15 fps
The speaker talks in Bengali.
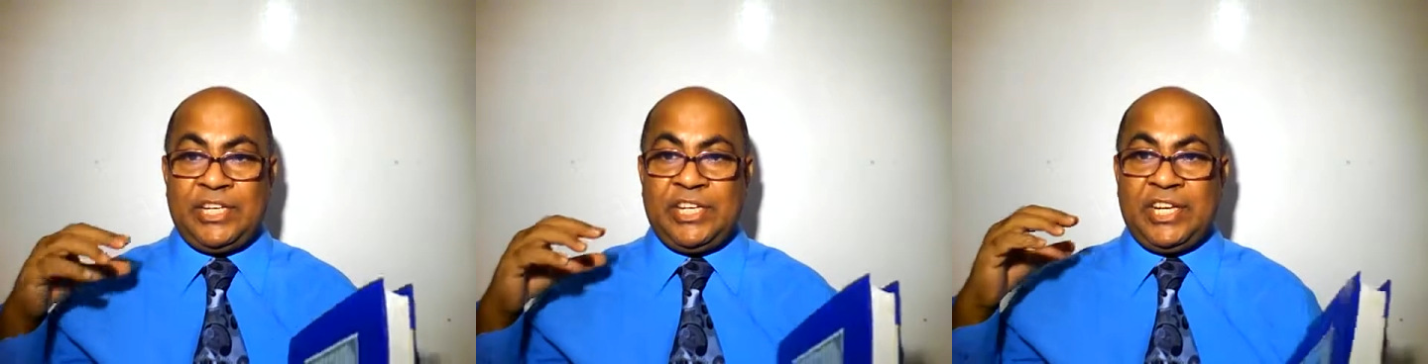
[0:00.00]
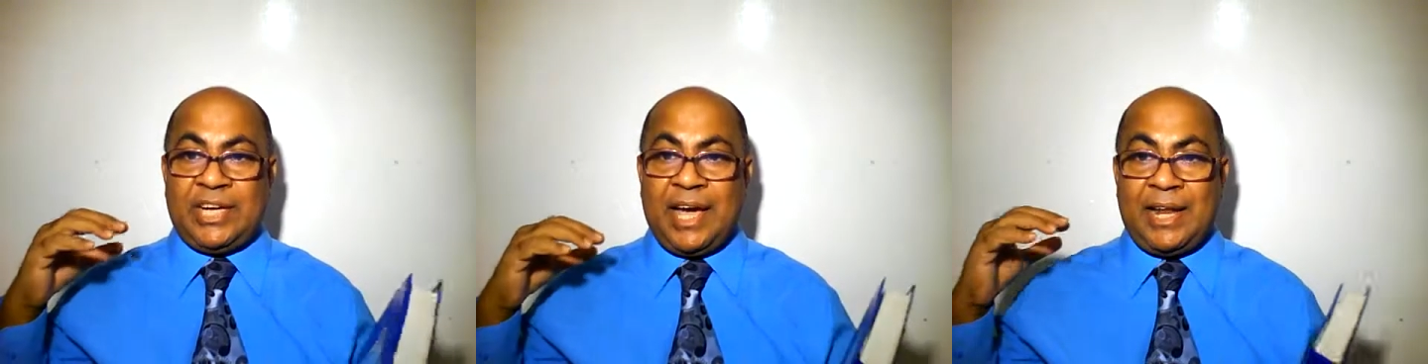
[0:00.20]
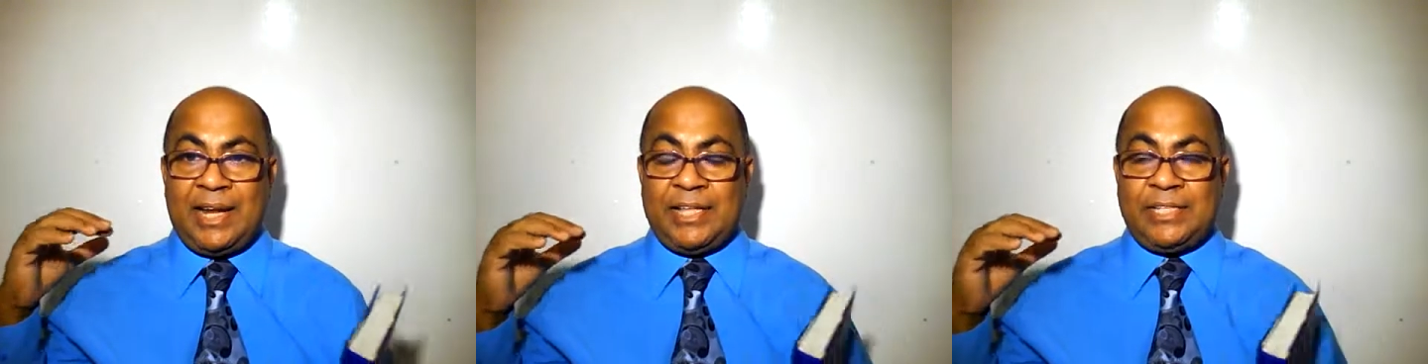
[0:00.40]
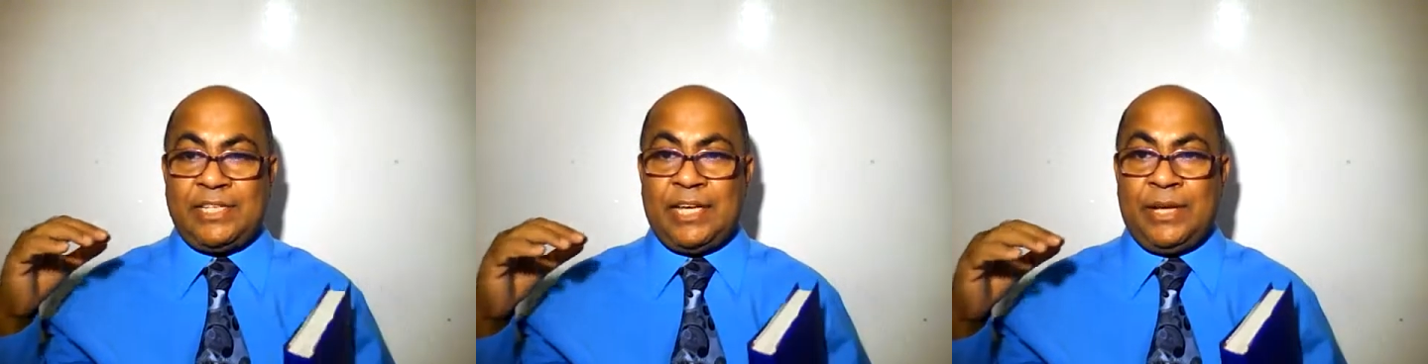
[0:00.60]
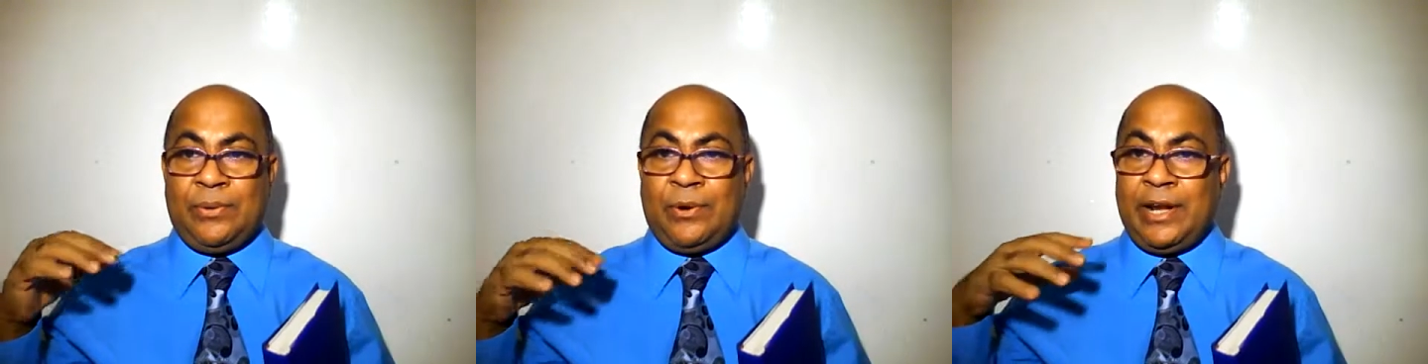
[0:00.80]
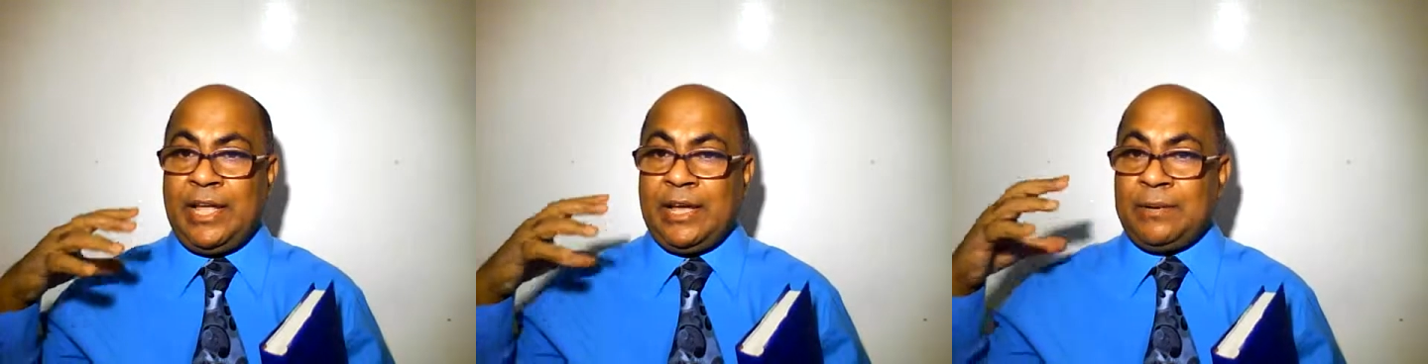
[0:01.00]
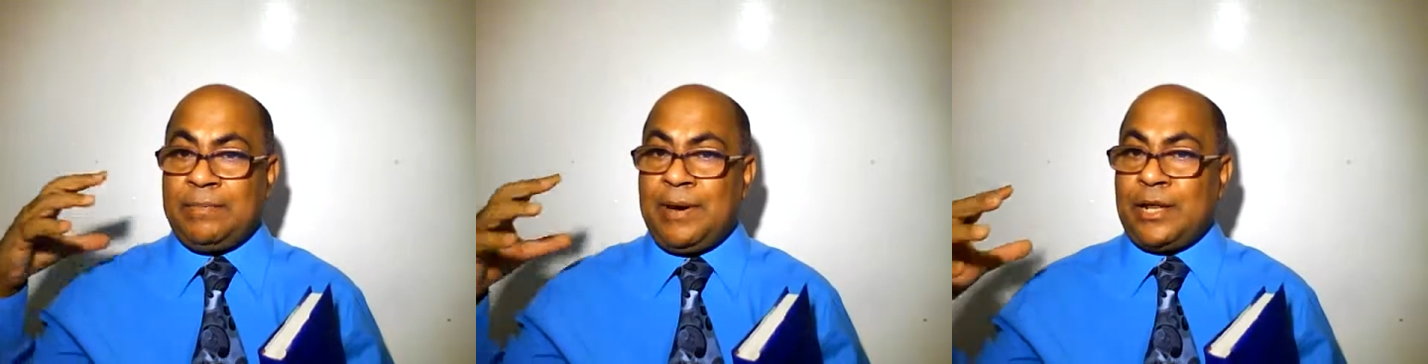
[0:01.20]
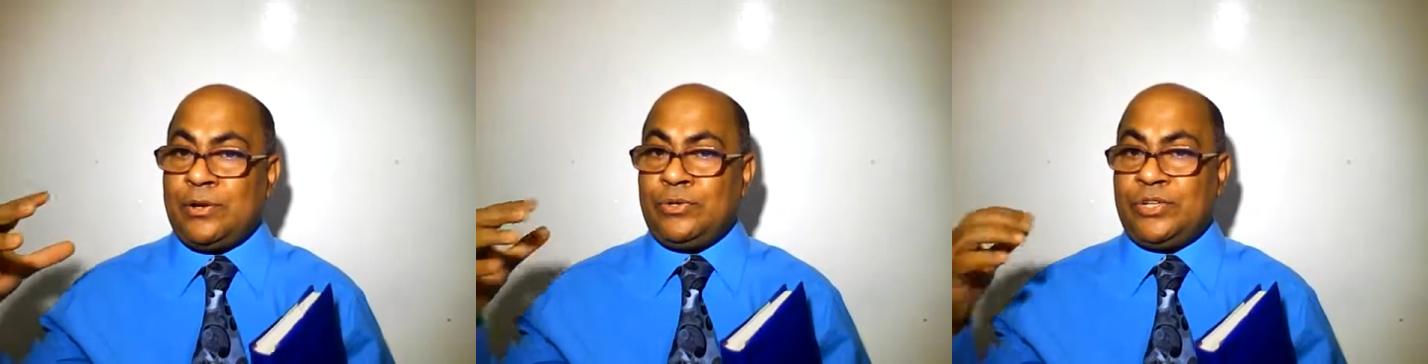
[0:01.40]
সেখানে যে অনেক
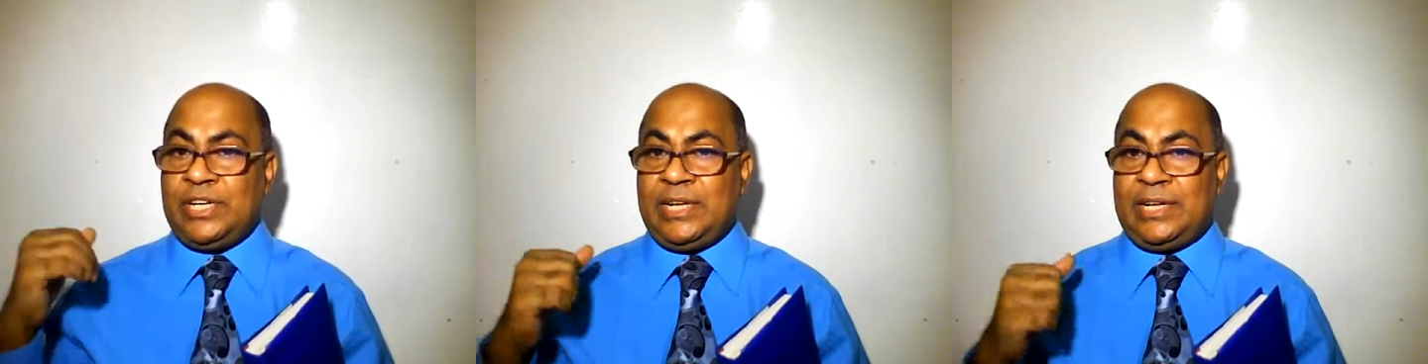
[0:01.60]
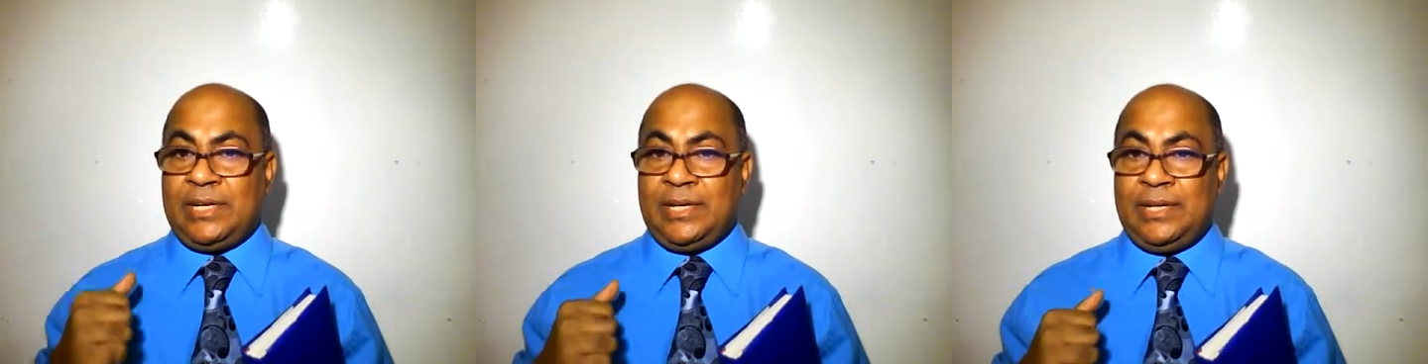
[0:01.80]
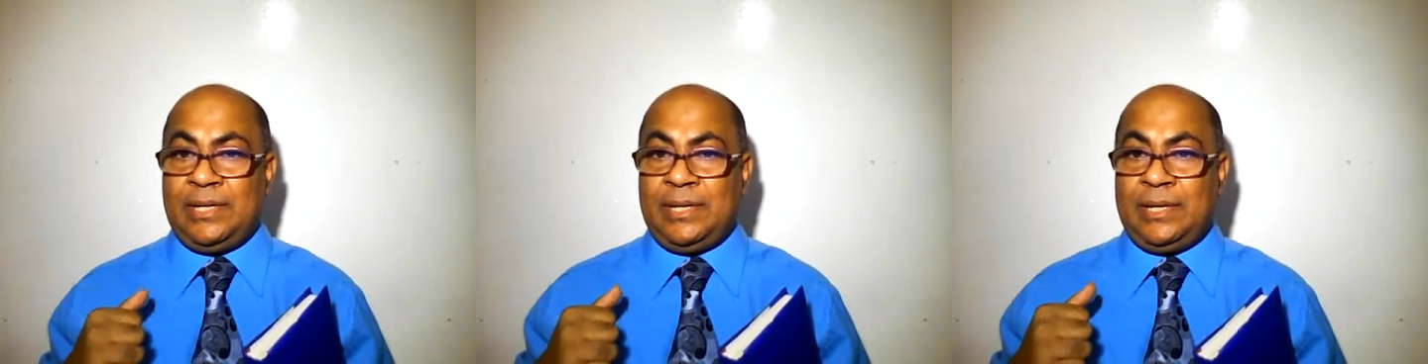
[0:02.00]
মানুষের